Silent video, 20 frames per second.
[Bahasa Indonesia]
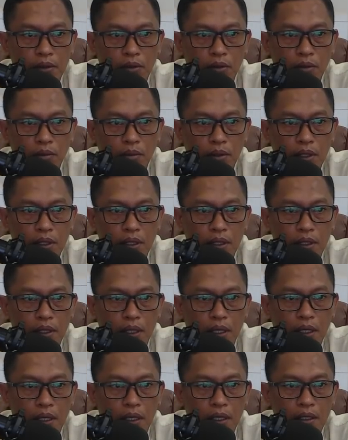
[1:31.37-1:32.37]
nomor
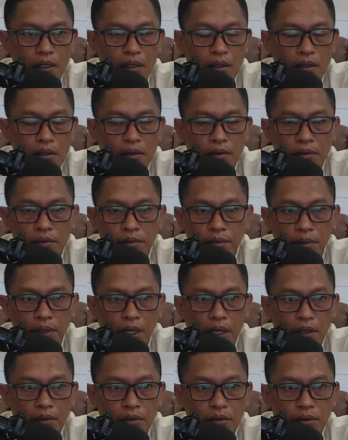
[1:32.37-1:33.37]
kendaraan
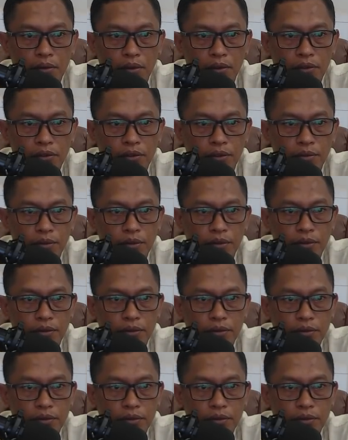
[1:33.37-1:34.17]
pelaku tersebut.